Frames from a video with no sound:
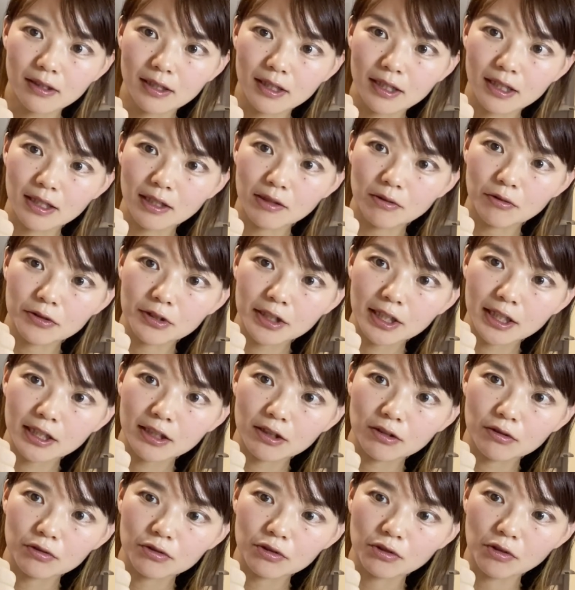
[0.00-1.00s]
基本的
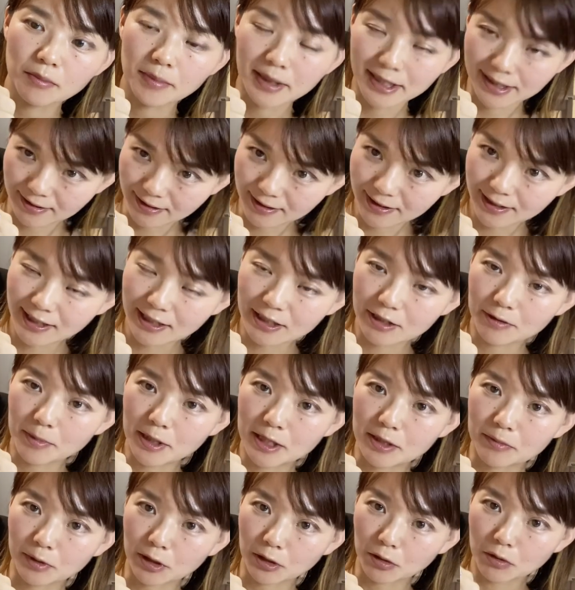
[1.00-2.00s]
なことをまず説明
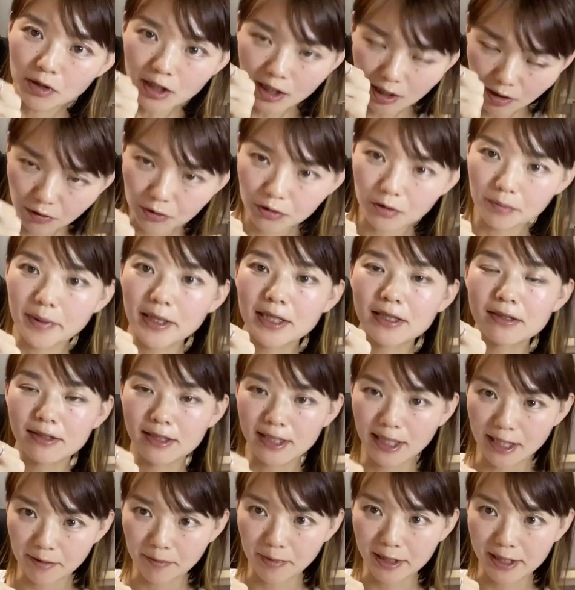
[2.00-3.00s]
します。これが本当ベースに
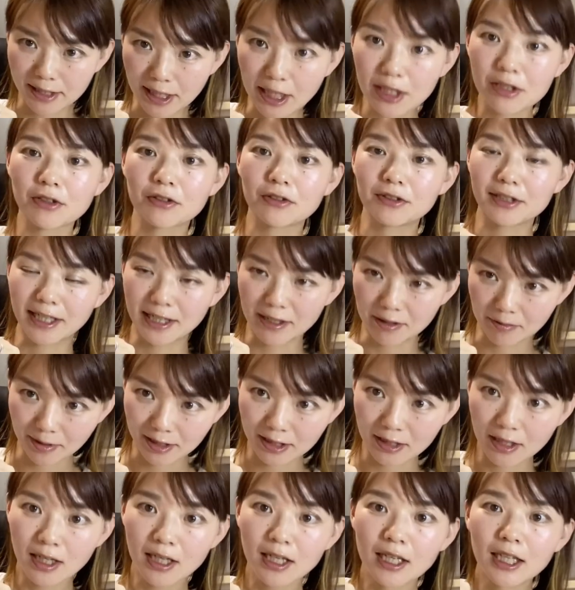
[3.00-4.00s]
なります。原則になります。
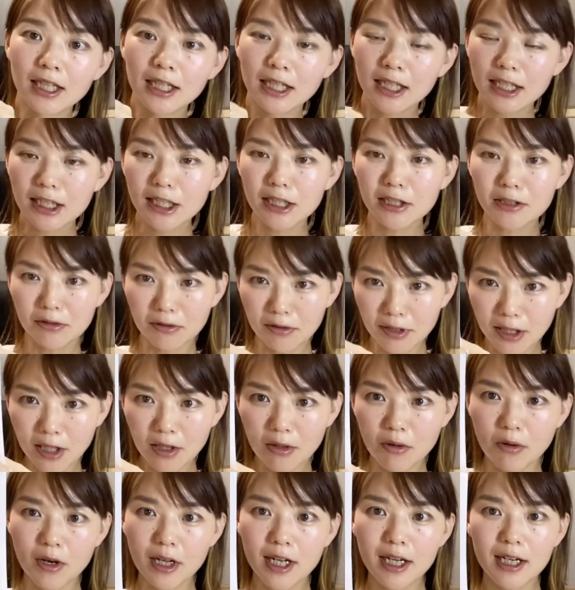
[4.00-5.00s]
できっとね
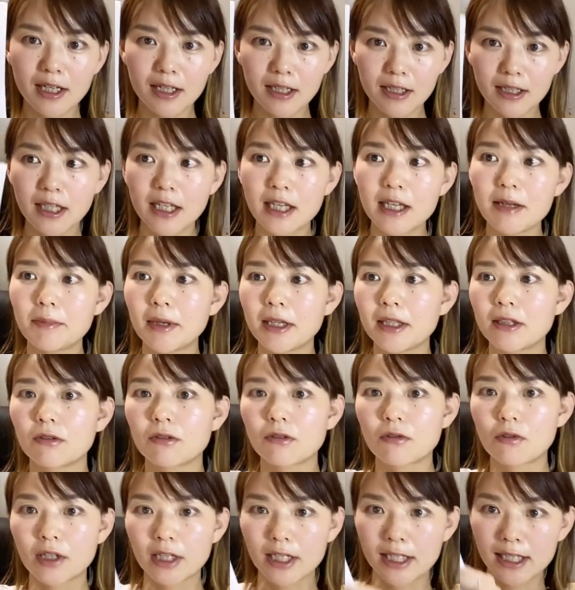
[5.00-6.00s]
これからね今言った
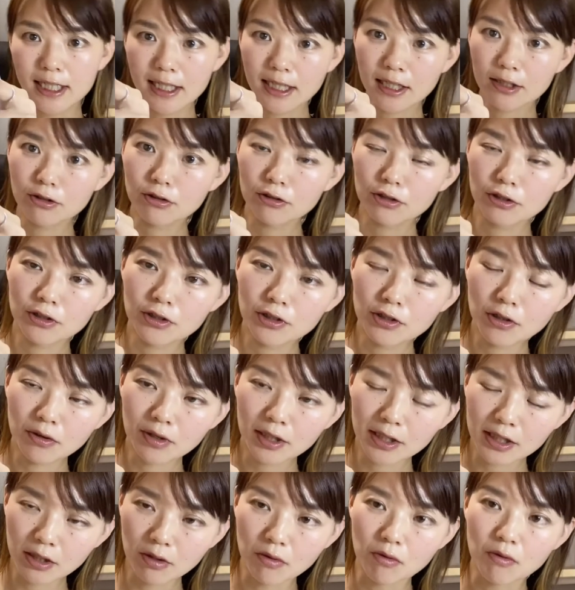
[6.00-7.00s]
これ7月14
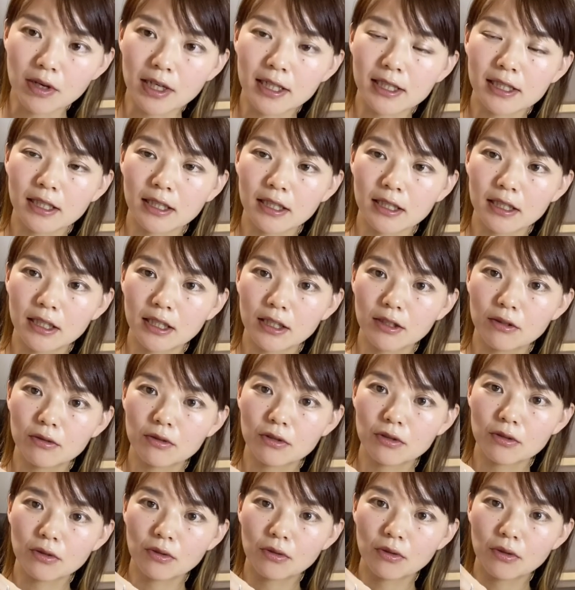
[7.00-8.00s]
日に公開されている
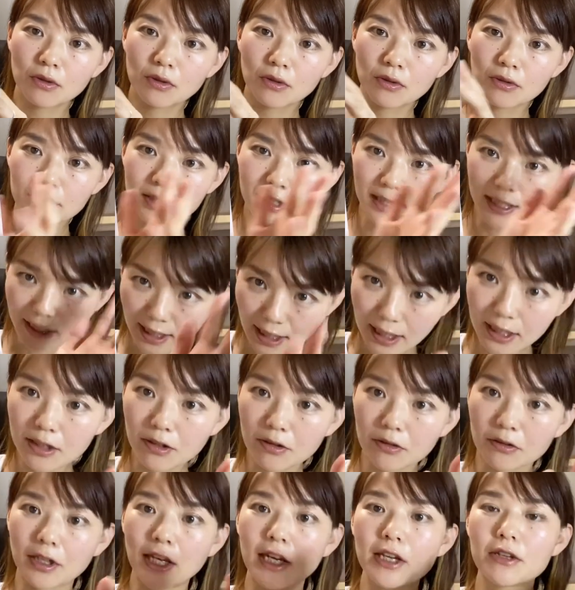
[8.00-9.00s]
情報時点で
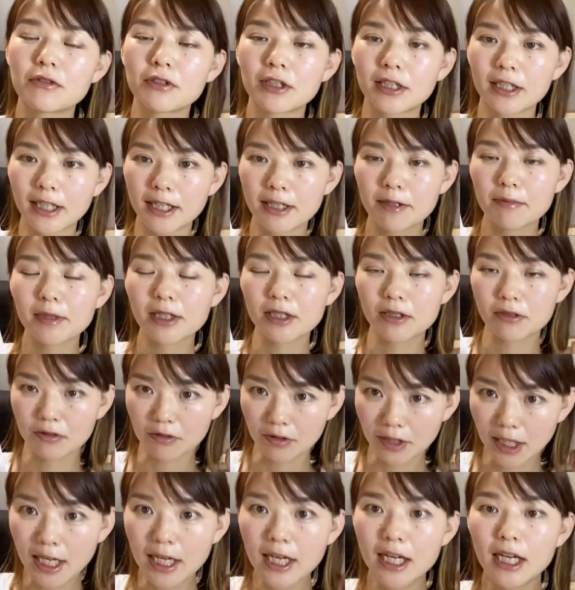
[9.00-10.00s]
の内容になりますので、